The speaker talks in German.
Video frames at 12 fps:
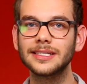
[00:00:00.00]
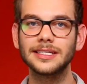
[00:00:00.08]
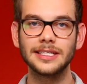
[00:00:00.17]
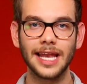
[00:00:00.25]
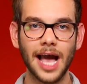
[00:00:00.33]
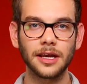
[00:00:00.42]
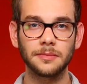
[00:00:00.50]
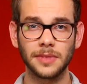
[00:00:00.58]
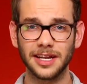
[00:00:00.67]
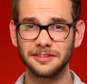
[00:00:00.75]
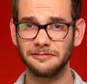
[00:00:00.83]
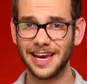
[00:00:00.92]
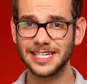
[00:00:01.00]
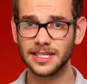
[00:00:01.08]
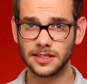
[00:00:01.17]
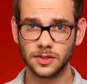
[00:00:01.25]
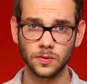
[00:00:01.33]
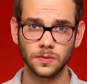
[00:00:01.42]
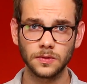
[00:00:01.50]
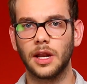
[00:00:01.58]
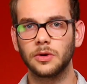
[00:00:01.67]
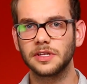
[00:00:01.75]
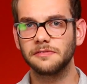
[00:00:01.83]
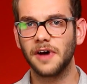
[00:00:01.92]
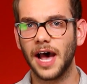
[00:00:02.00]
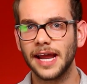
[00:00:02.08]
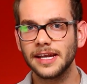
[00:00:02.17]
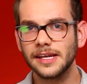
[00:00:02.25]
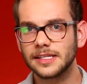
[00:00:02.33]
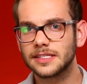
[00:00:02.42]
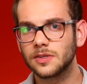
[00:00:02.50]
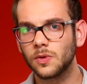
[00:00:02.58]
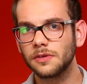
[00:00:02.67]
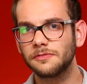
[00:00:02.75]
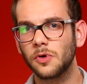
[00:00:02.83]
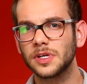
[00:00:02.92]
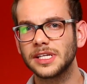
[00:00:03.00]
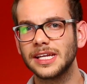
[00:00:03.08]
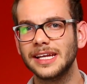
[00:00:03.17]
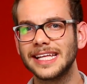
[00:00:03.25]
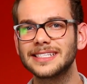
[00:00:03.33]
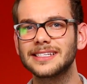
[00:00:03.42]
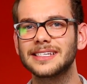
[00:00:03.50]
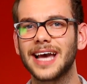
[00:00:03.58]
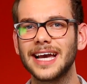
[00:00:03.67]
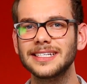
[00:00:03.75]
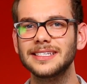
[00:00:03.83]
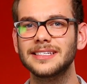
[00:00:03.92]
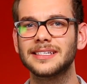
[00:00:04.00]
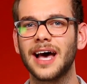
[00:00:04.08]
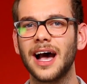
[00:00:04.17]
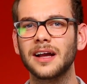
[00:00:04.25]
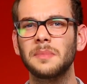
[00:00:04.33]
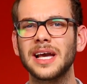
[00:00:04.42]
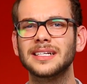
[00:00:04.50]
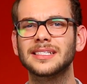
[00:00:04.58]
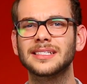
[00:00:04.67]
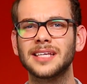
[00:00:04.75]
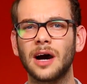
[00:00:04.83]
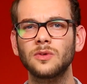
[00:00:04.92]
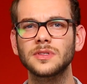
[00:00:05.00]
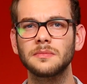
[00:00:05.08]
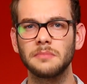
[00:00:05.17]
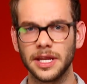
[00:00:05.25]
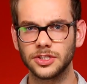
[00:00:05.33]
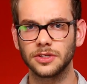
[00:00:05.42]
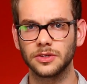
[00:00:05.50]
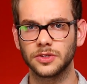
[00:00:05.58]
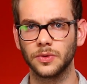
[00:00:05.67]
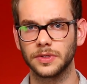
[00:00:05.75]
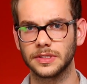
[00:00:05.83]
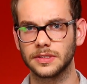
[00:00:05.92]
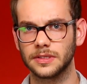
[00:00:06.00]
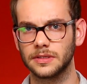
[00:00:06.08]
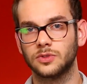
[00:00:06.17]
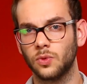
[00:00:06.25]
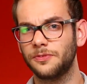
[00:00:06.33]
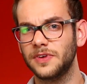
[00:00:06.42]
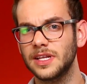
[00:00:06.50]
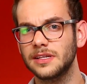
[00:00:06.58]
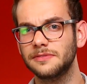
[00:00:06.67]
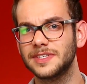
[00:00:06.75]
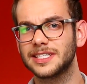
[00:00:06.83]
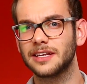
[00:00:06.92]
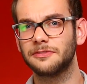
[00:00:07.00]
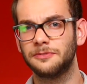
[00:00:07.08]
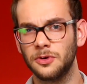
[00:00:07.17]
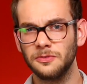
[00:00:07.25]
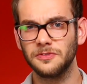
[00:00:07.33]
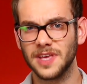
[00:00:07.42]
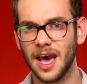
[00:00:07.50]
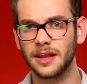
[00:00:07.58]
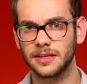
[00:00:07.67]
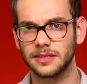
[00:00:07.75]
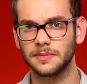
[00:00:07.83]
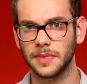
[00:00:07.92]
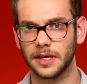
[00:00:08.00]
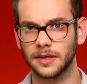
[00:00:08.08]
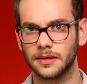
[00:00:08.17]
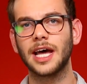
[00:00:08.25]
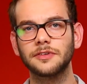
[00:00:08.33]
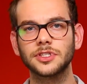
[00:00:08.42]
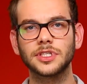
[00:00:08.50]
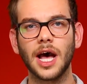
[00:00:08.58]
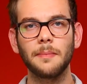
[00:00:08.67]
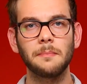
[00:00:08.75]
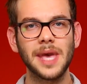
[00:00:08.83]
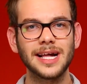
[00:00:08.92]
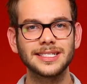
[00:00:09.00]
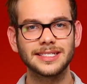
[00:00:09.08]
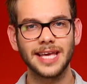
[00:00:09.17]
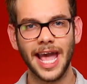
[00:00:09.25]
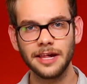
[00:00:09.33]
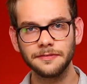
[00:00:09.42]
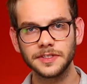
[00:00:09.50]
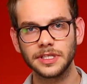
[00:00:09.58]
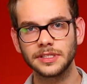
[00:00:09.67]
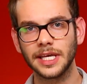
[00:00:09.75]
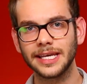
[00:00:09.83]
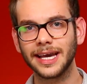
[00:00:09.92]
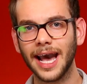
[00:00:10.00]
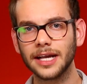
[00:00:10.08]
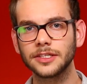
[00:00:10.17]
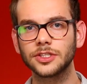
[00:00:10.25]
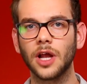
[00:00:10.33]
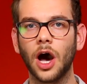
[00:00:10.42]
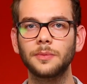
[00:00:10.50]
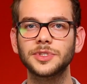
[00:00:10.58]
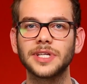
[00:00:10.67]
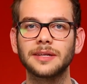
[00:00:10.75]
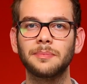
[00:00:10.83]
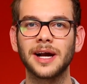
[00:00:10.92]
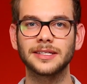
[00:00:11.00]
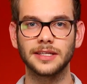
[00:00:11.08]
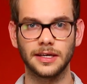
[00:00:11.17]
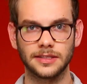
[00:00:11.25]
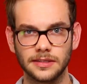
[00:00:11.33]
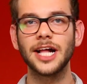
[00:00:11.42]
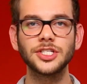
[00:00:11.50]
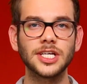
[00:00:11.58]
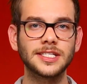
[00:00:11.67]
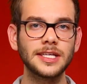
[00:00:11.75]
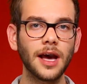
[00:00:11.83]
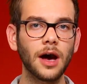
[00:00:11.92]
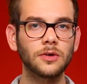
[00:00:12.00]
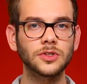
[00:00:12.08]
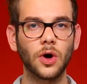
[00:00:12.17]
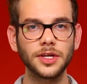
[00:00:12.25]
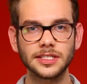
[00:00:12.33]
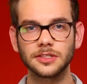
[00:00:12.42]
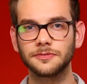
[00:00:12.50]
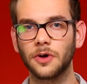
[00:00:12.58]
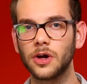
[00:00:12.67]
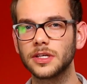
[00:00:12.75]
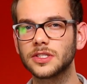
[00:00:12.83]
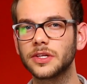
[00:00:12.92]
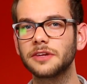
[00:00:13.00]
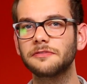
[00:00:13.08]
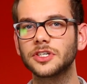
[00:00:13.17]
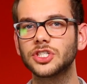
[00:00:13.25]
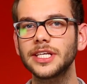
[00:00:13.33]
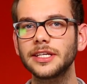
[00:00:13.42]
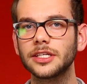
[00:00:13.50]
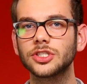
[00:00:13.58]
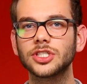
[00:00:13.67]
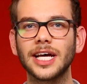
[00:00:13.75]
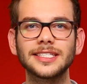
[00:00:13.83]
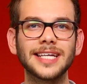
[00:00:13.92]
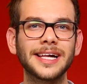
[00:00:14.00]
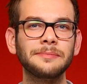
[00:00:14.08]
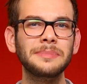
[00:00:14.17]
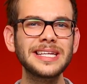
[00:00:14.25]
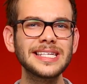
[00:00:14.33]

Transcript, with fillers: sich die Lage im Land weiter zu. Laut den Vereinten Nationen wurden in den letzten 30 Tagen mehr als 1000 Menschen getötet. So viele wie seit fünf Jahren nicht mehr. Davon starben mehr als die Hälfte in der irakischen Hauptstadt Bagdad. Al Jazeera und Reuters zufolge sollen in verschiedenen Stadtteilen